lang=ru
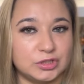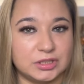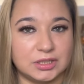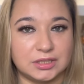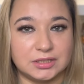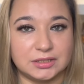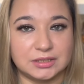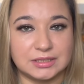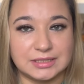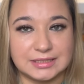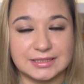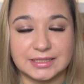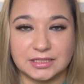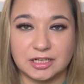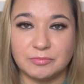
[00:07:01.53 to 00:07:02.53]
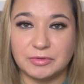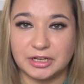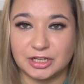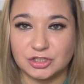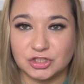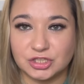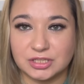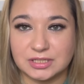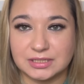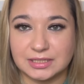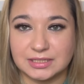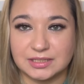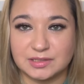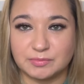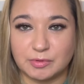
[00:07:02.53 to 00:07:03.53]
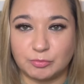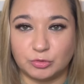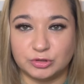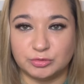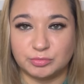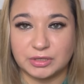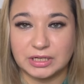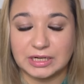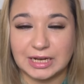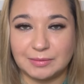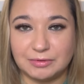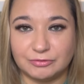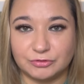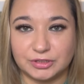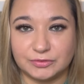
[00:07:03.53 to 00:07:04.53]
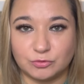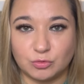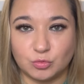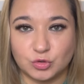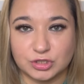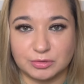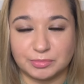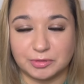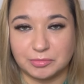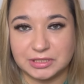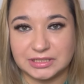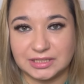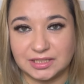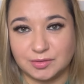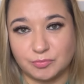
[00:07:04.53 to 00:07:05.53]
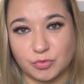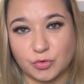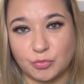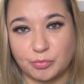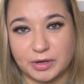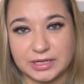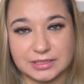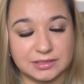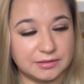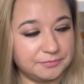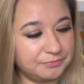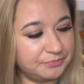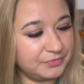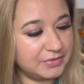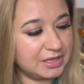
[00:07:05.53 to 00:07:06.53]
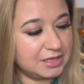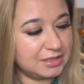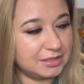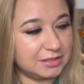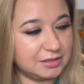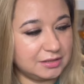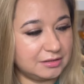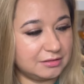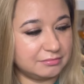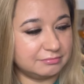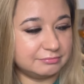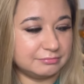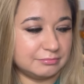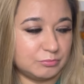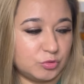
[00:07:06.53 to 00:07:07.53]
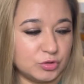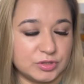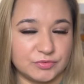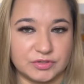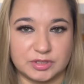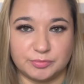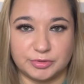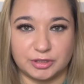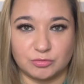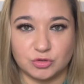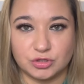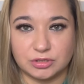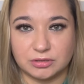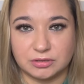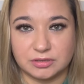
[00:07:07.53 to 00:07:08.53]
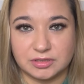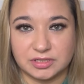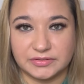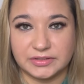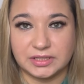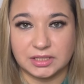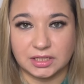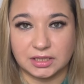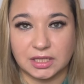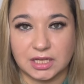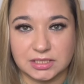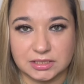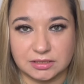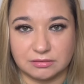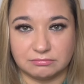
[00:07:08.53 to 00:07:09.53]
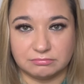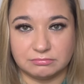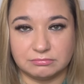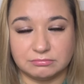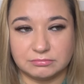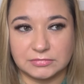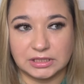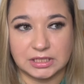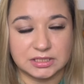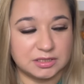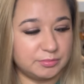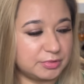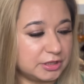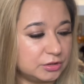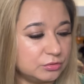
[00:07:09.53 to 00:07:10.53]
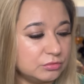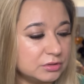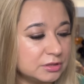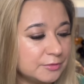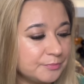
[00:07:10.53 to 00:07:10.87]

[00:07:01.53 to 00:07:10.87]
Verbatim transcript: а, кондиционером я, конечно, насладилась по полной программе. Вот его можно прям отдельно покупать и пользоваться, потому что это действительно классный, классный продукт.